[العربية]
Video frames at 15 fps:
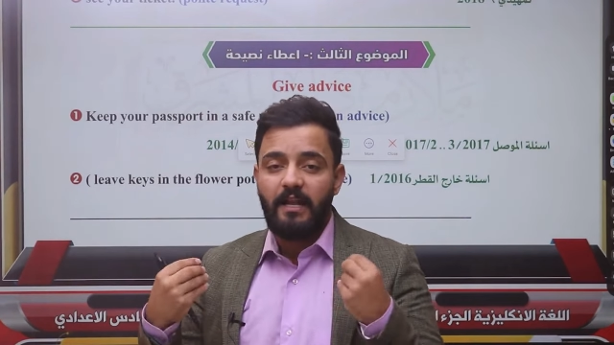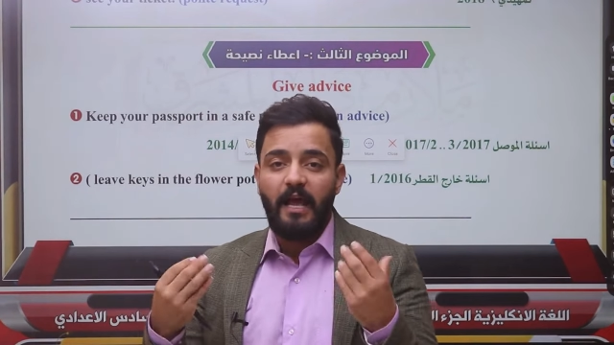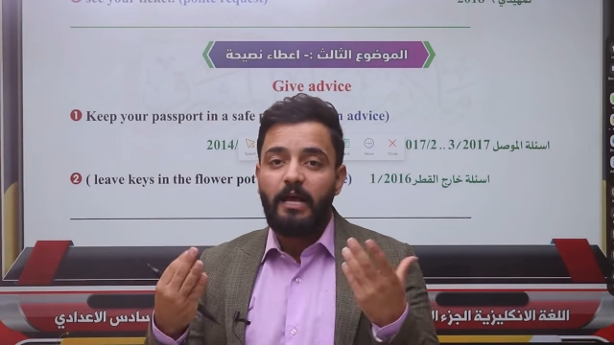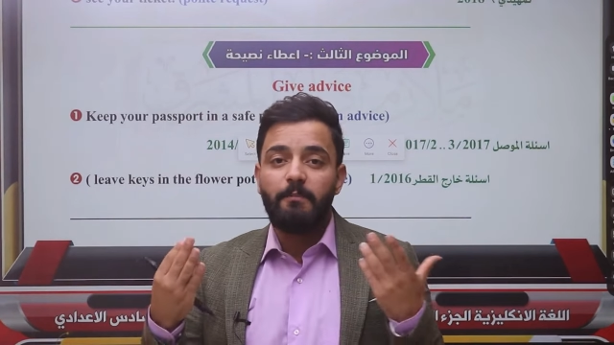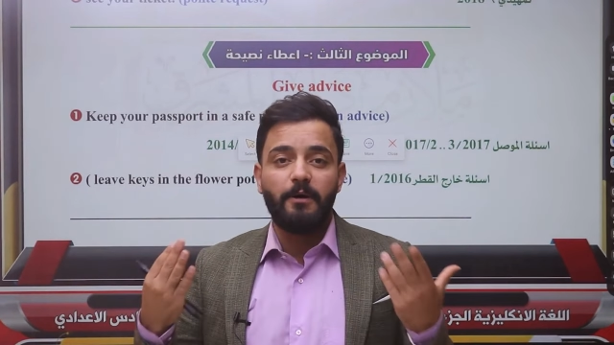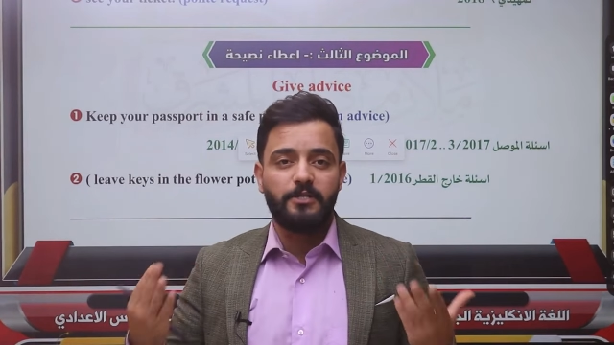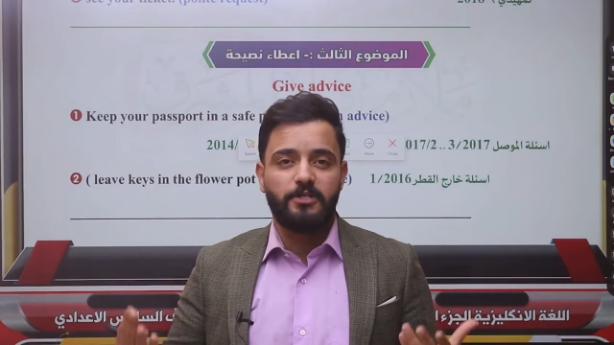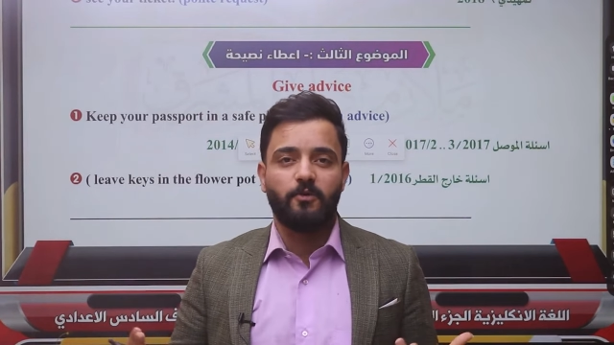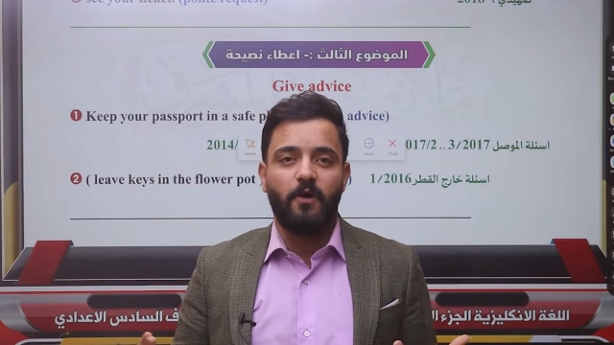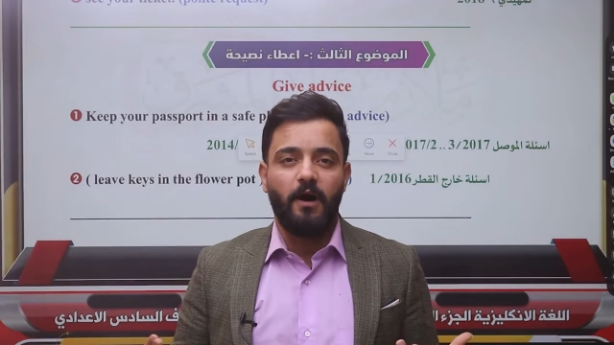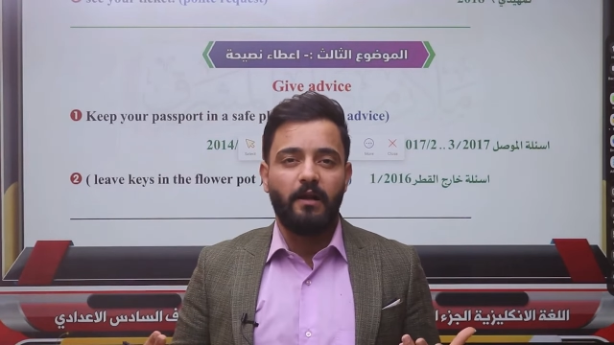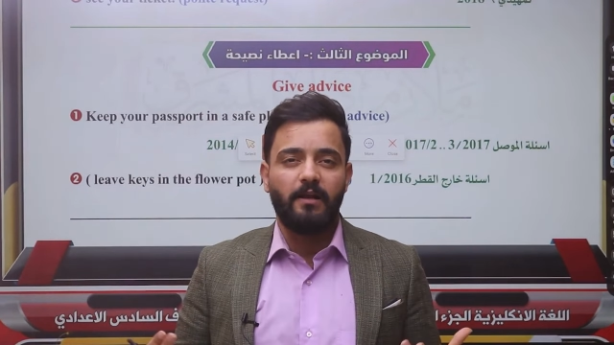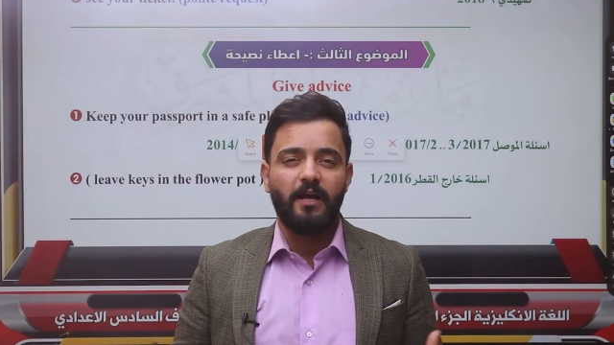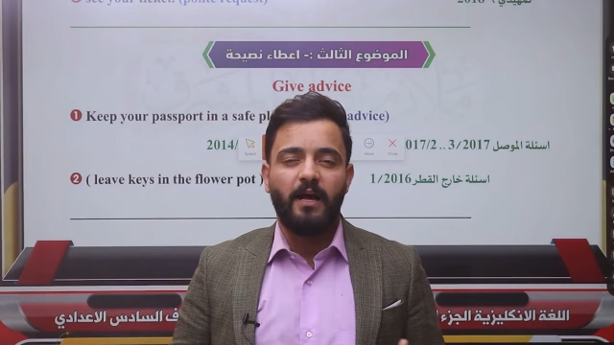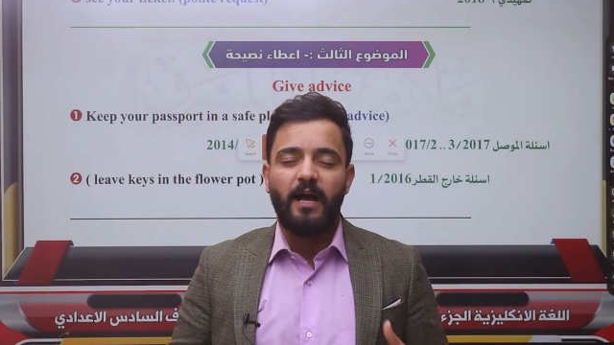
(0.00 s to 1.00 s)
اكبر
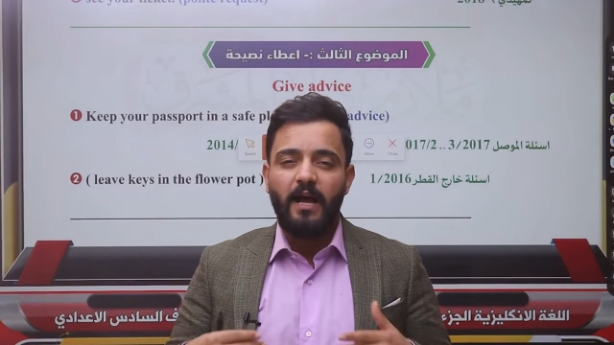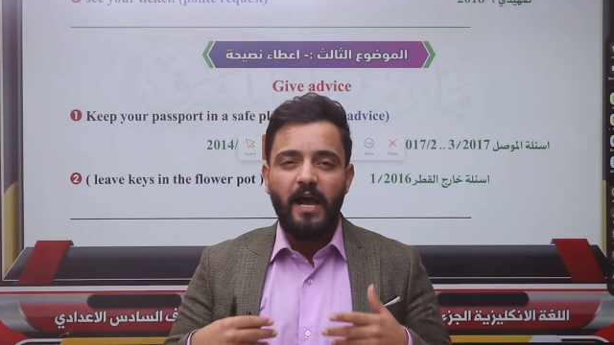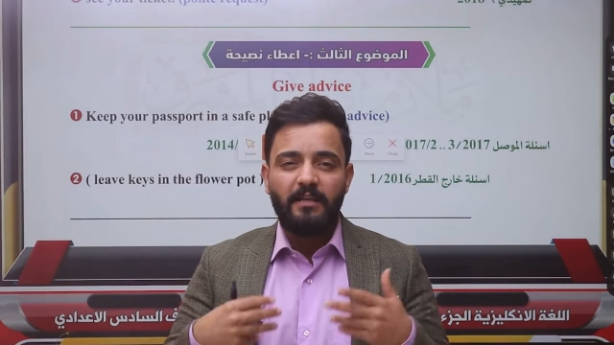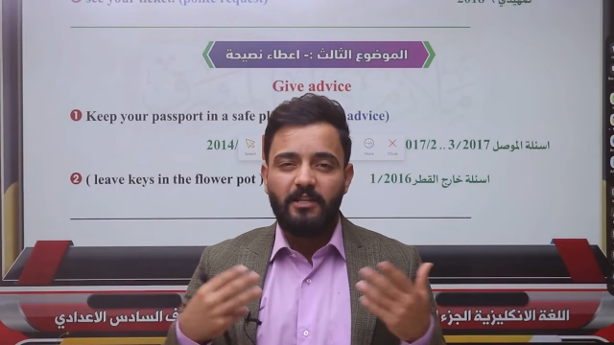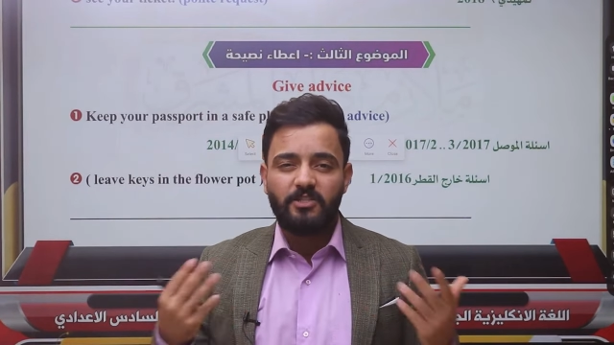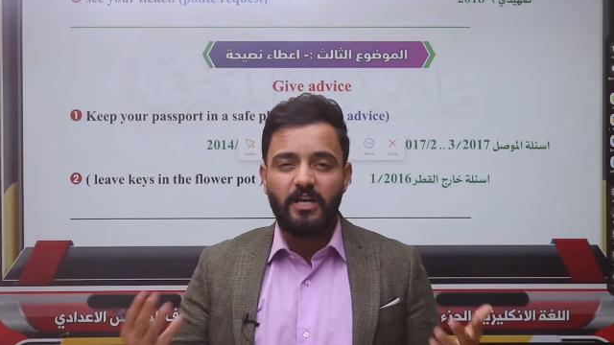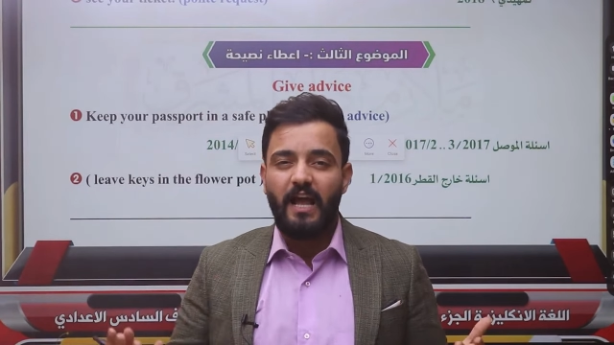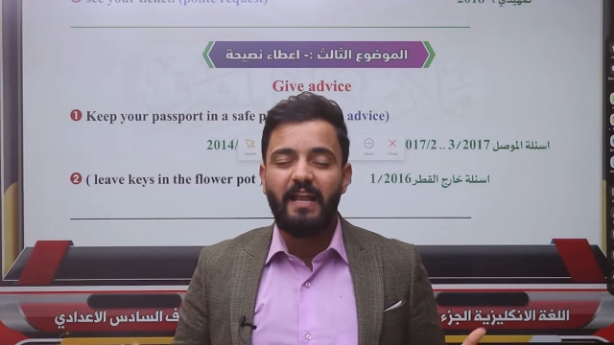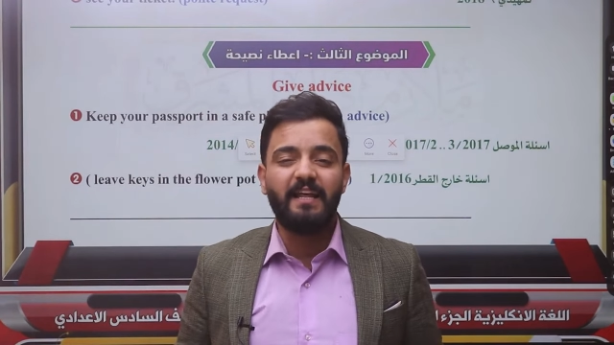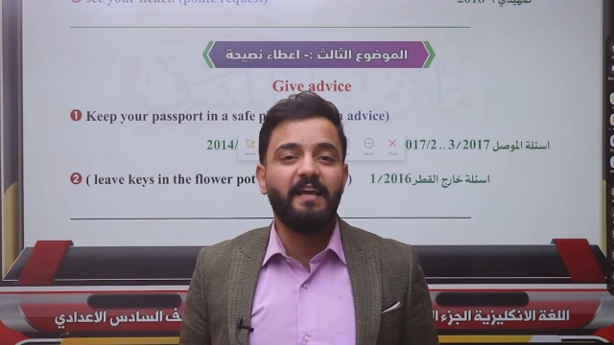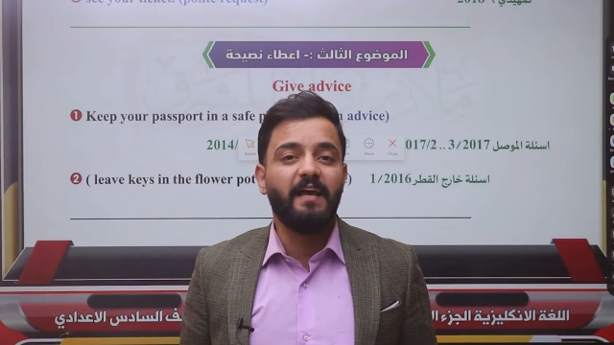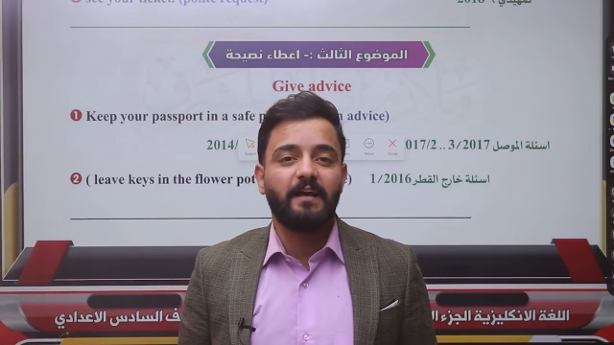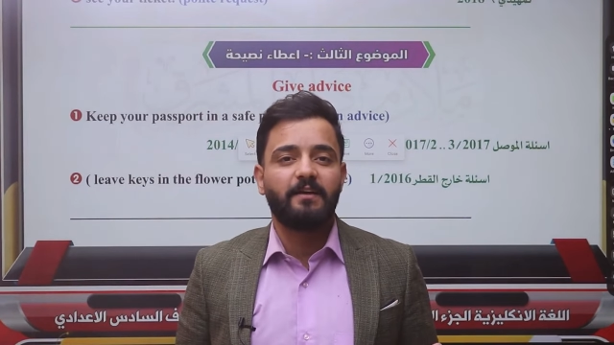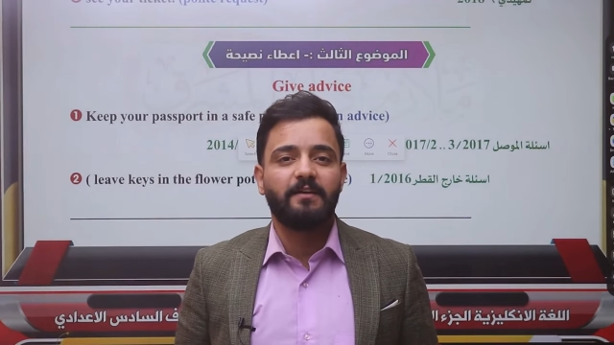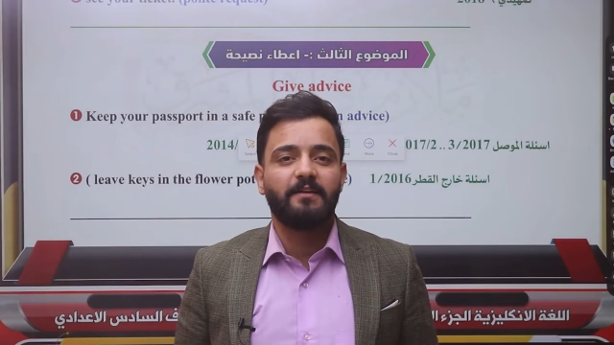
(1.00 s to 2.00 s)
سؤال انت ايش
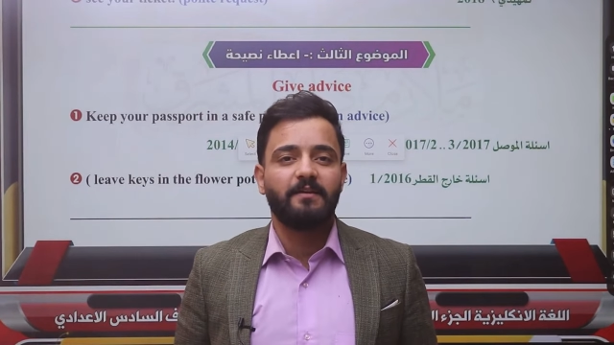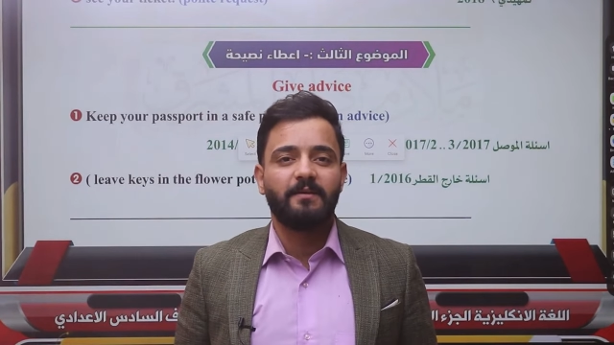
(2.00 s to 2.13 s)
عليك؟